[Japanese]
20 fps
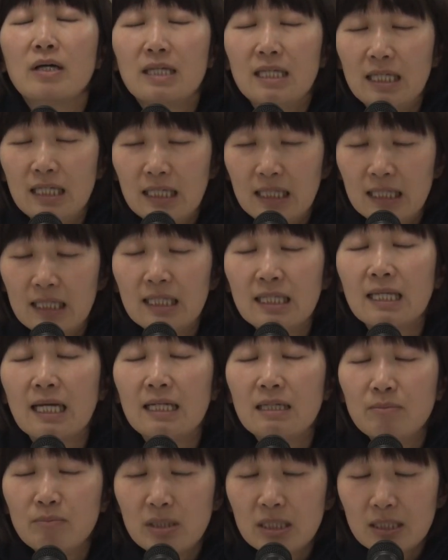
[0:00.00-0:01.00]
いい日にな
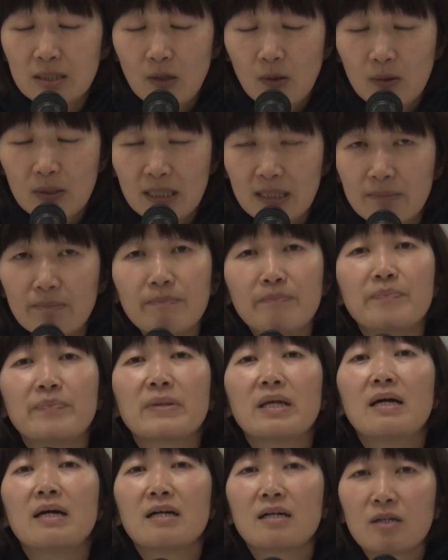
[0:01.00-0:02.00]
りますように。
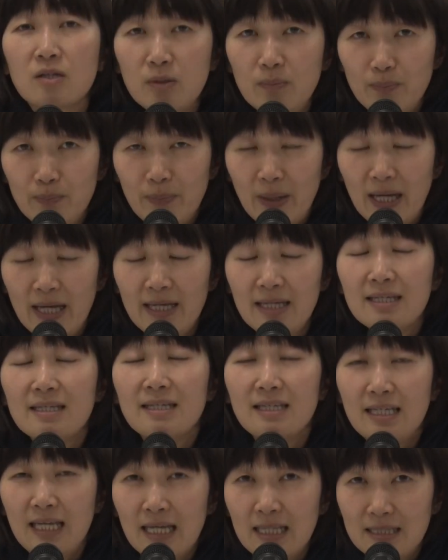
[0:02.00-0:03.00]
Goodbye,
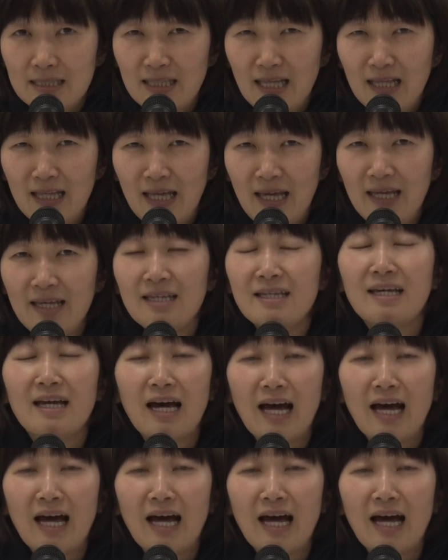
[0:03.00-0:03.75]
yesterday,